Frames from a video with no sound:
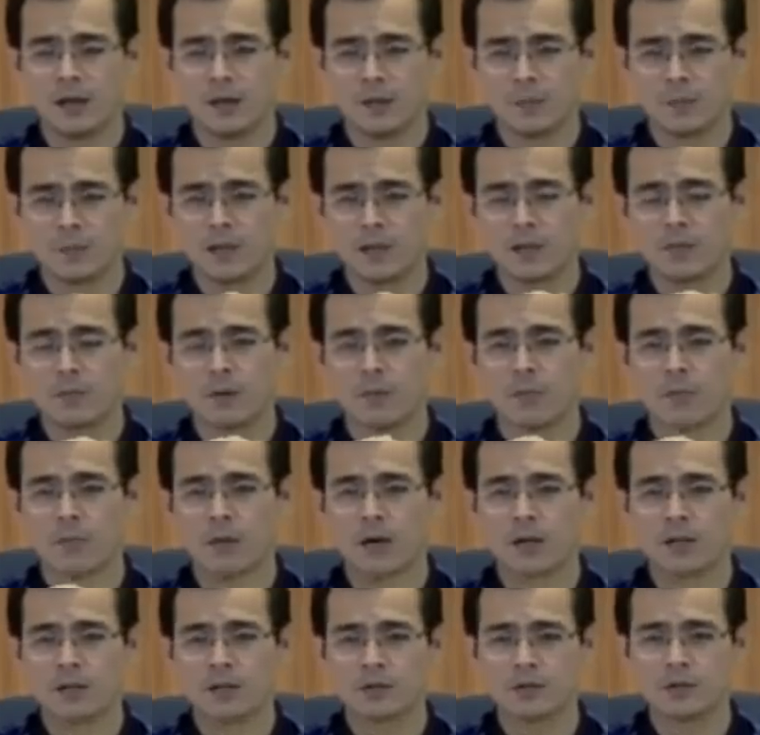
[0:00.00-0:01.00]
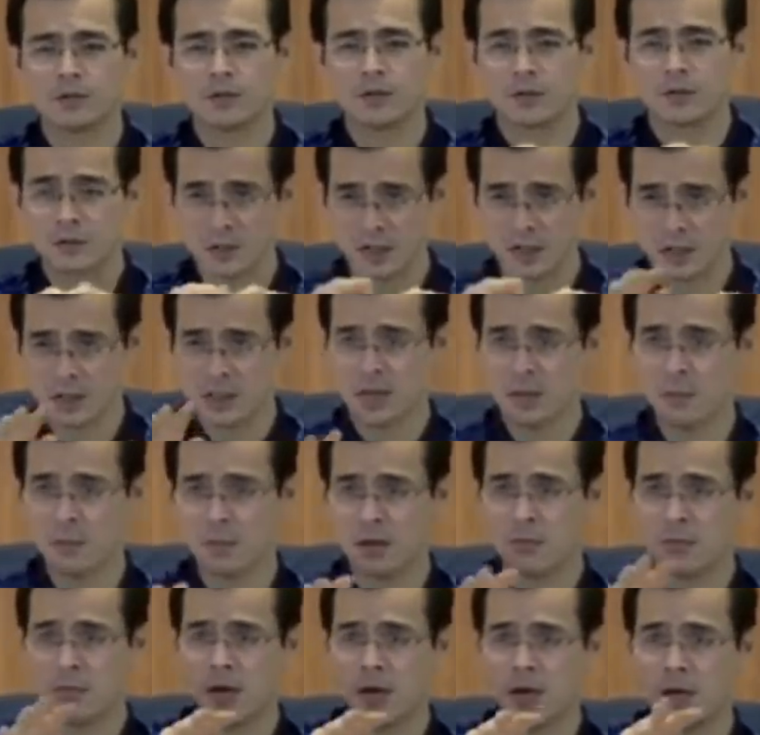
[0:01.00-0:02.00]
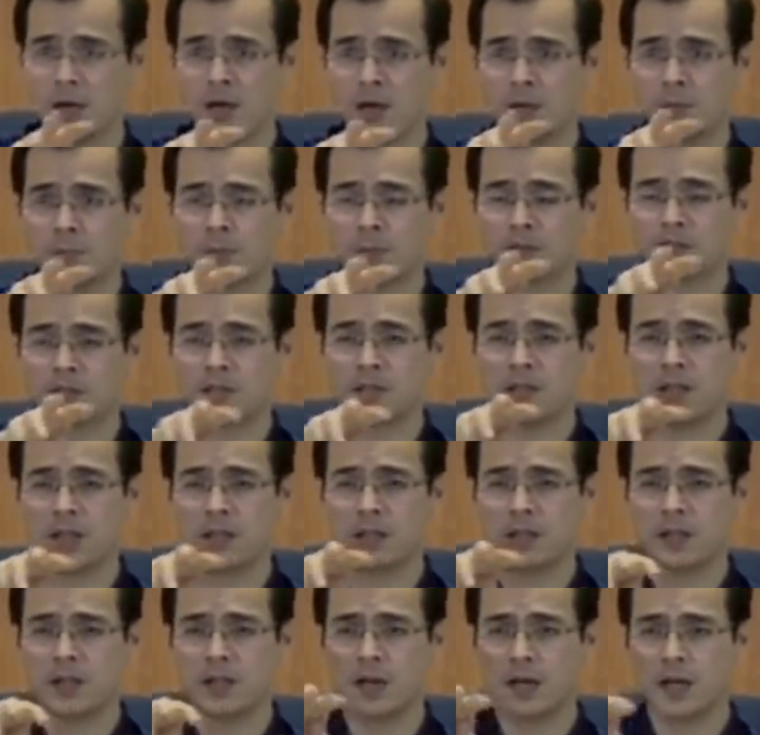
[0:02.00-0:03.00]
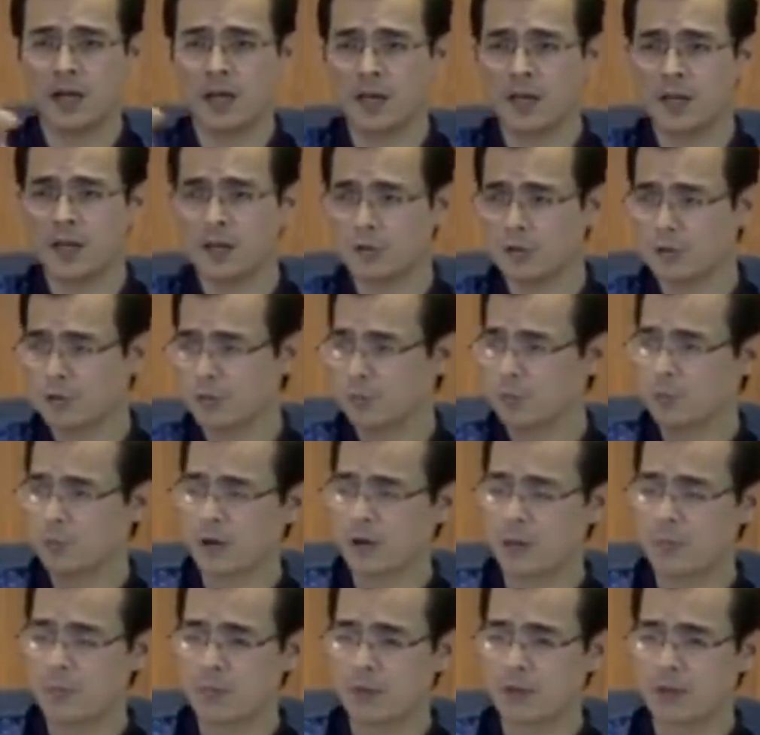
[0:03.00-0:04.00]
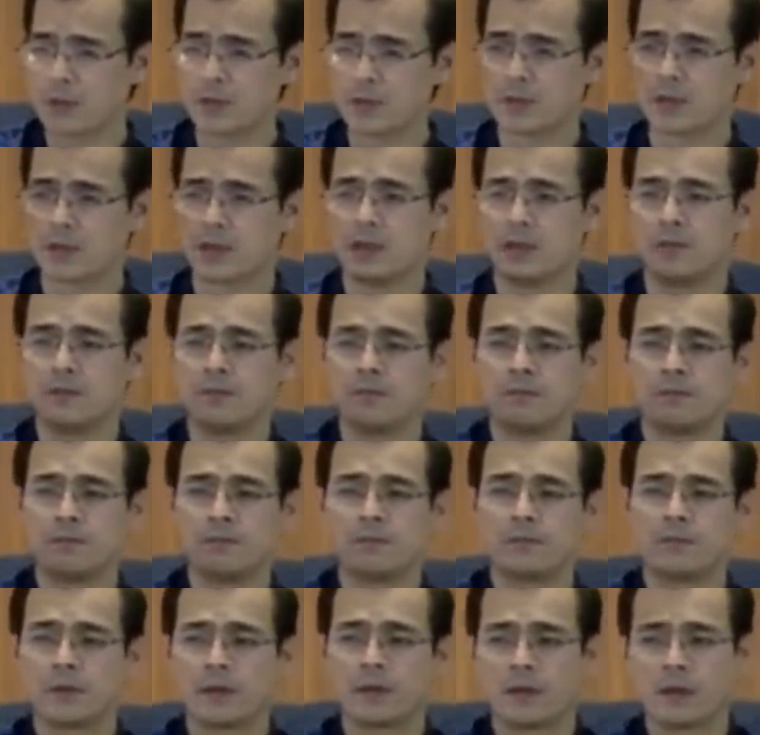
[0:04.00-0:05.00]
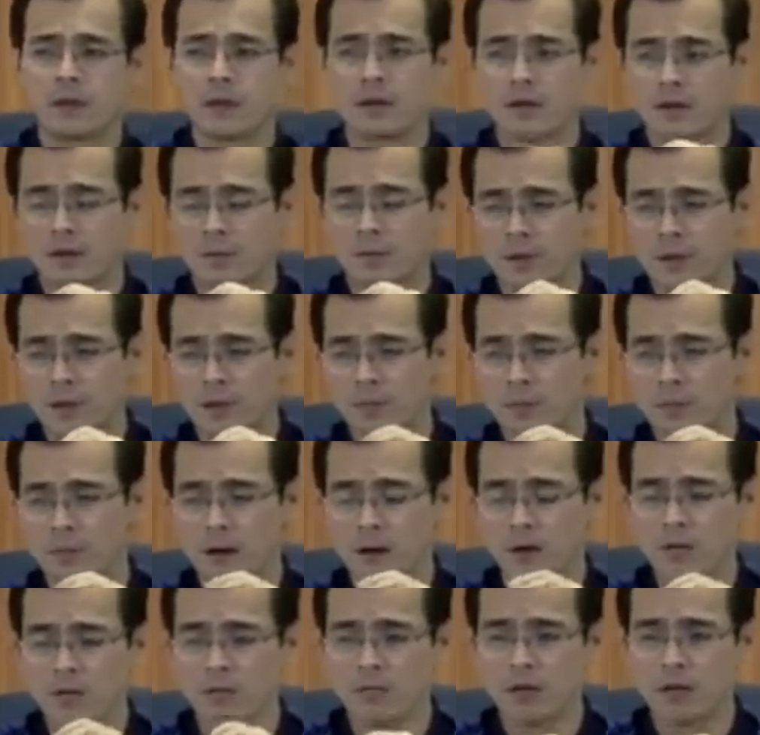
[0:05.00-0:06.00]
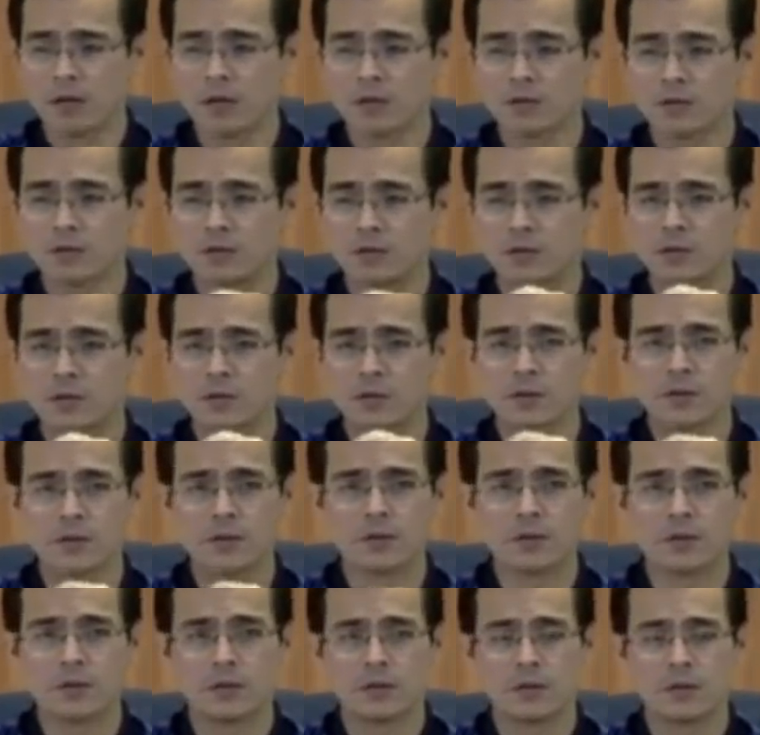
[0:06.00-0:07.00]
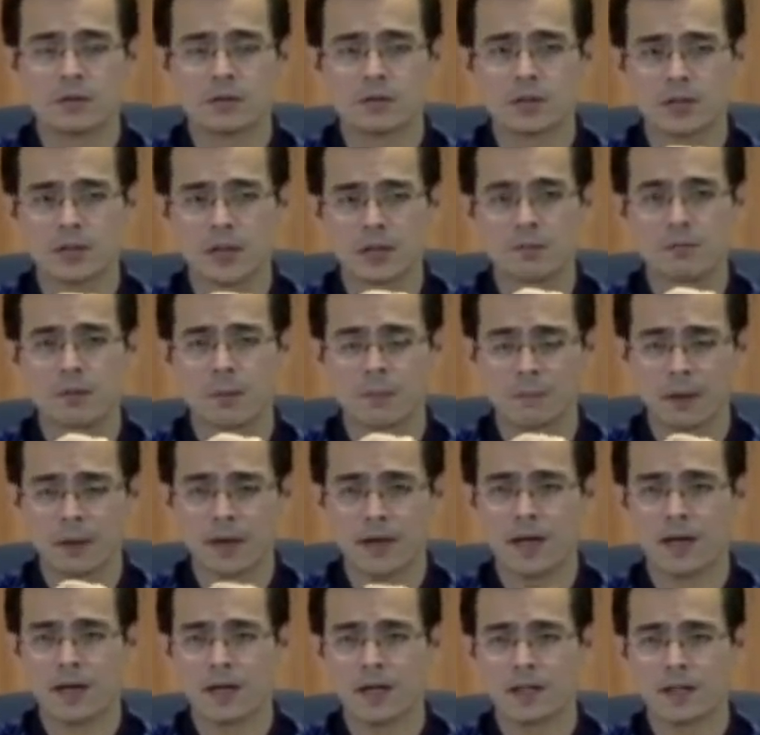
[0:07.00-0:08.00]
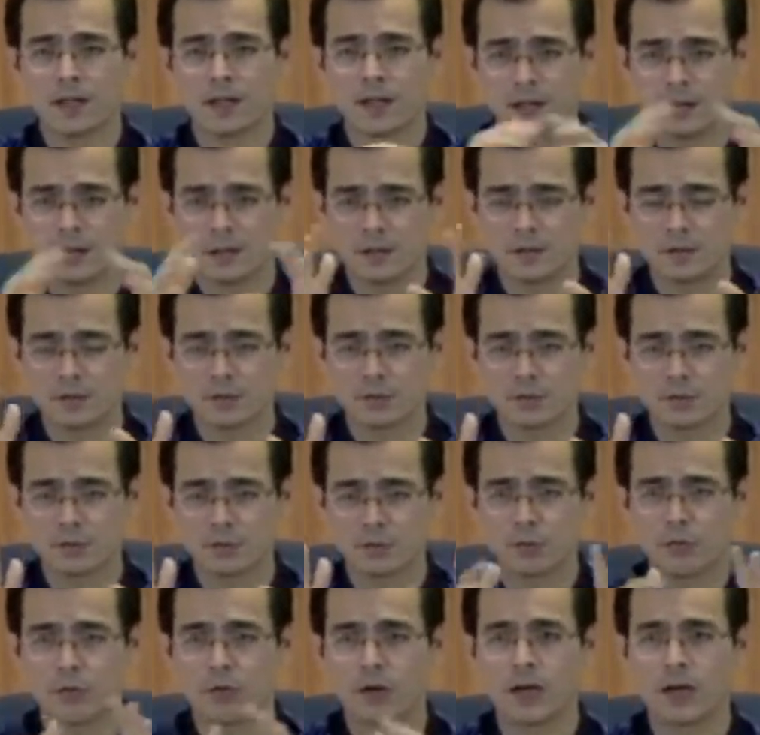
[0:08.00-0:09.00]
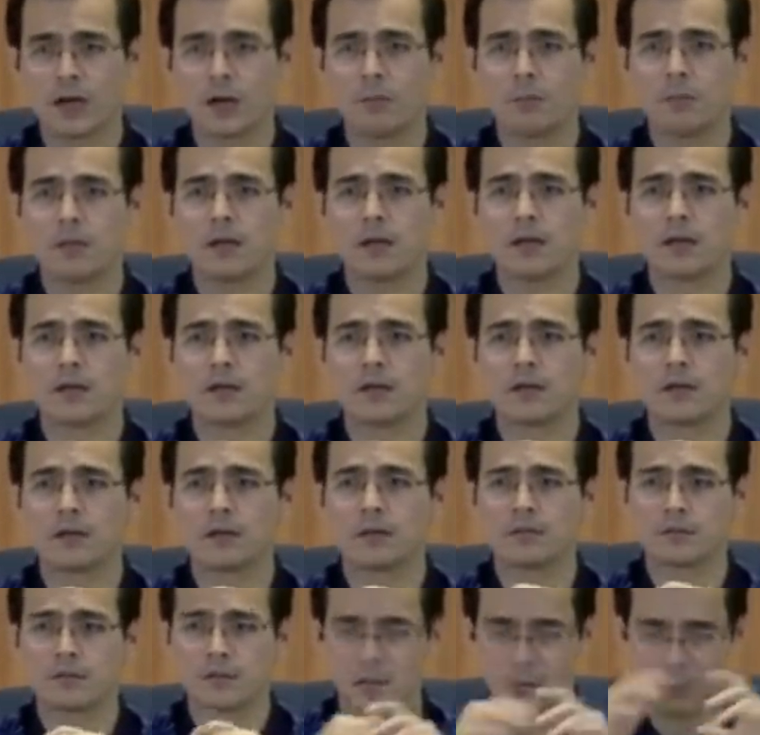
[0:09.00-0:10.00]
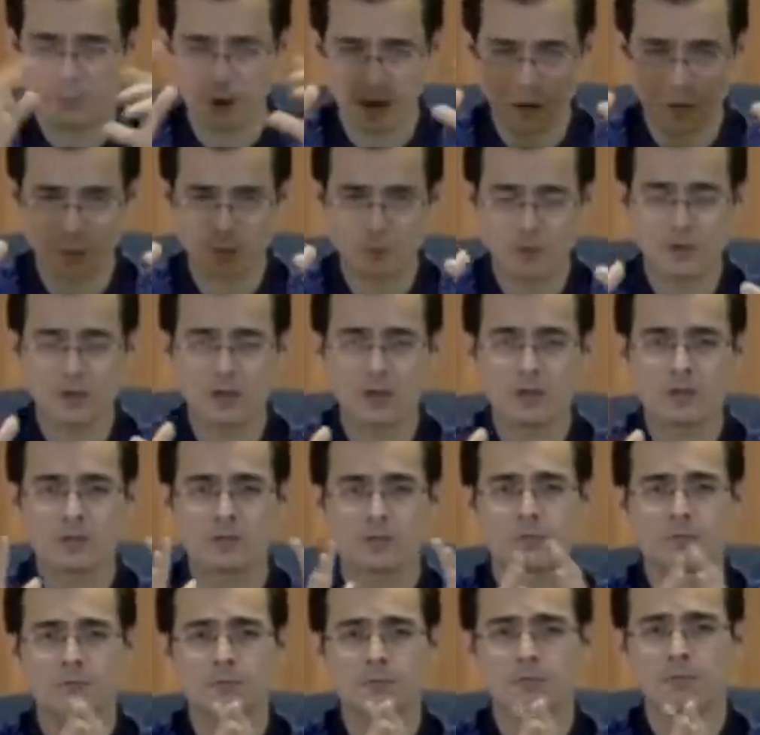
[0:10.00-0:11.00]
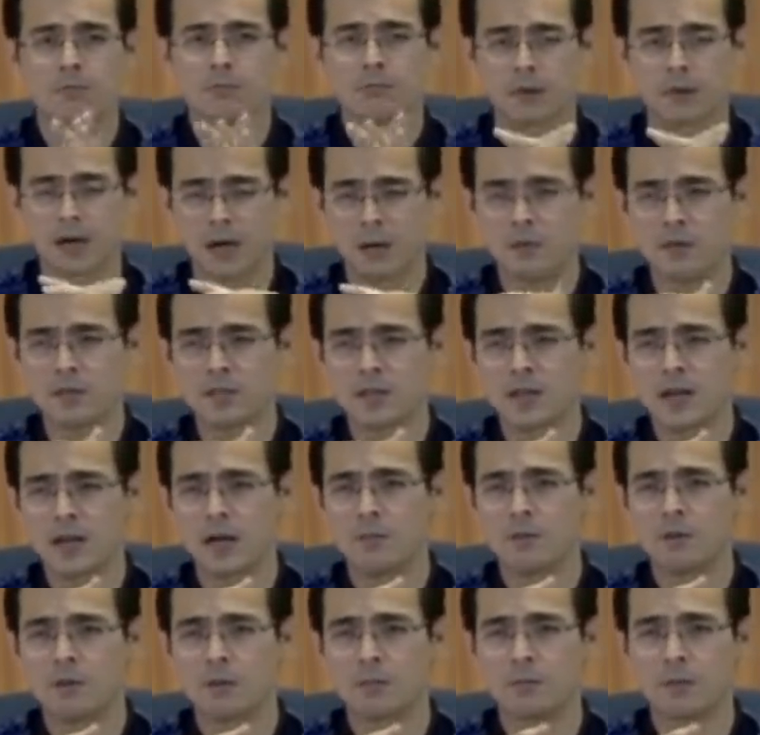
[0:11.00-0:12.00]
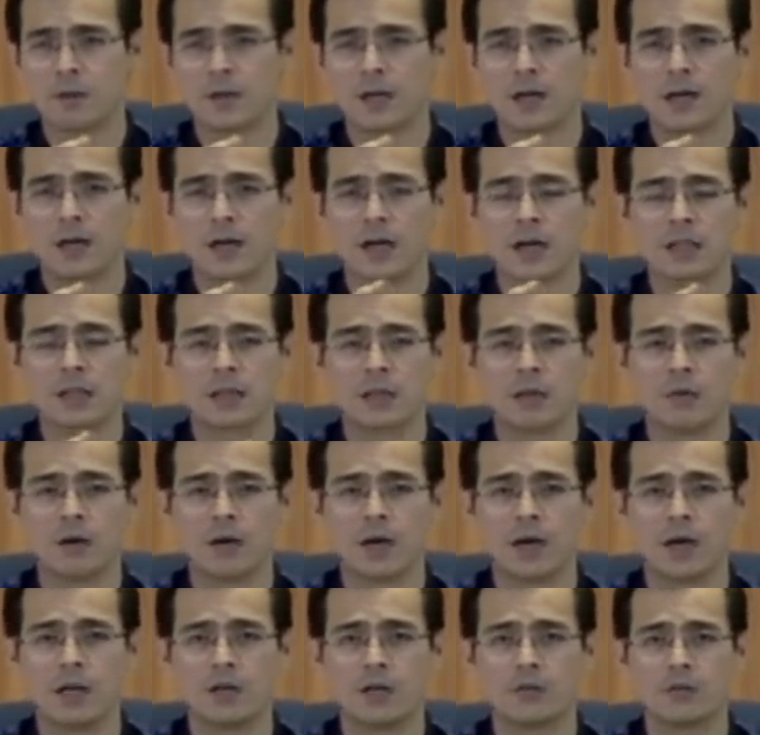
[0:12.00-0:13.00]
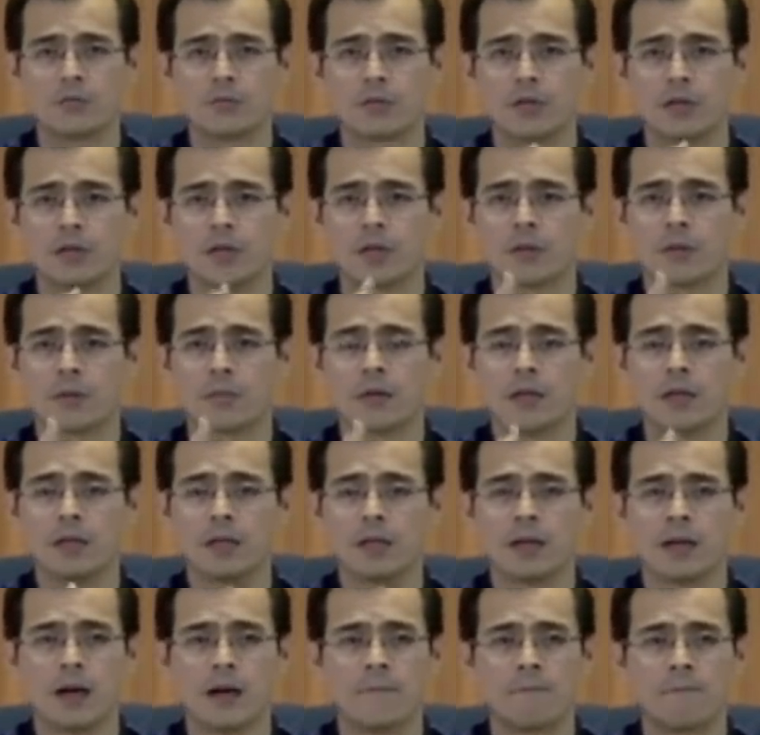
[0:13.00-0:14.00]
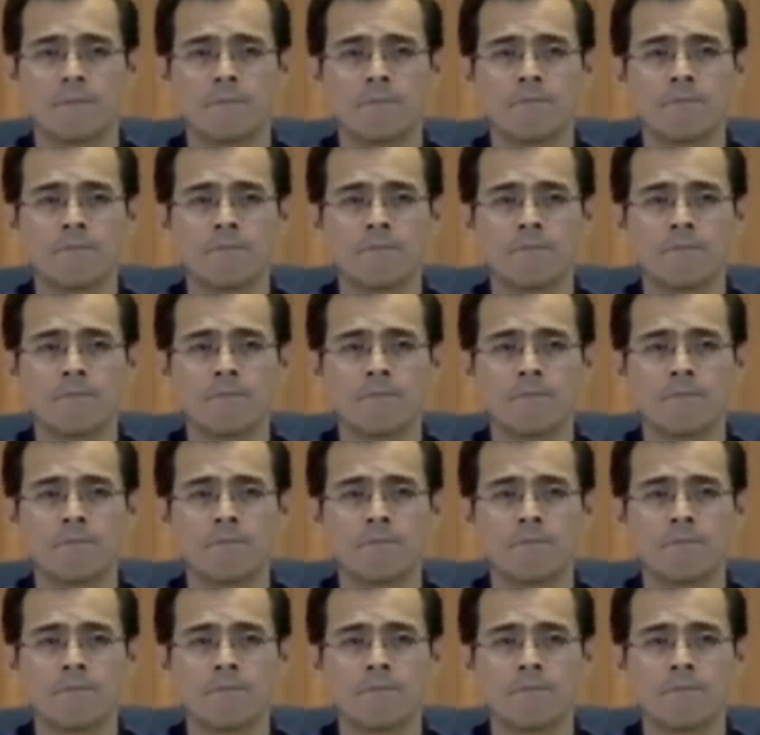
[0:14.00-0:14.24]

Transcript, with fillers: uh, pwede ba makisuyo? Kasama yung mga presidente ng Ayala Group of Companies, ha? Uh, pwede ba ako makisuyo? Oh, sige, papayagan natin. Tutulungan namin kayo. Develop niyo yan. Maraming salamat. Pinagkakatiwalaan niyo muli ang Maynila.